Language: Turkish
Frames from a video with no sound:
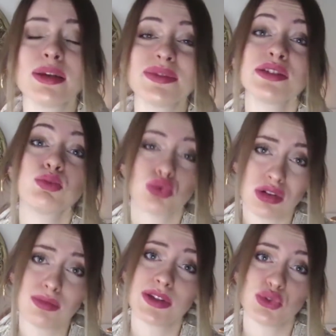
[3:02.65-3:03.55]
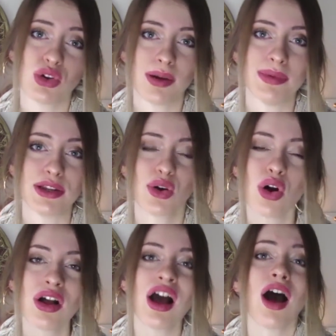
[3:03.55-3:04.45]
kimisi bunalıma
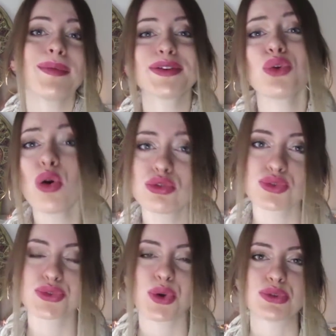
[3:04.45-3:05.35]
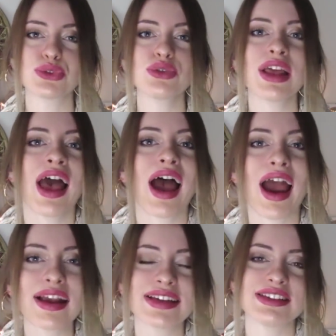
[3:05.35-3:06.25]
sokabiliyor. Ama ne olursa olsun
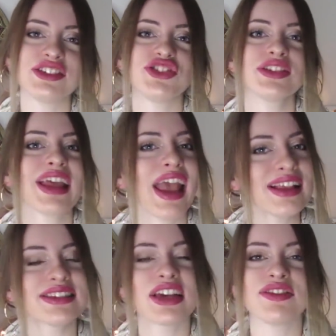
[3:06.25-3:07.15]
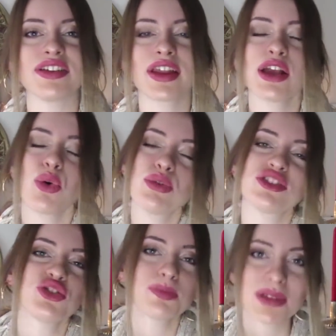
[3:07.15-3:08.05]
herkes için en sevdiği renk
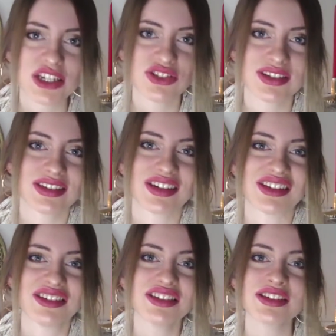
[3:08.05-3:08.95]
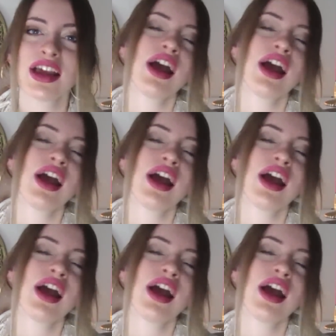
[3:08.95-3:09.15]
onun için birinci sıradadır.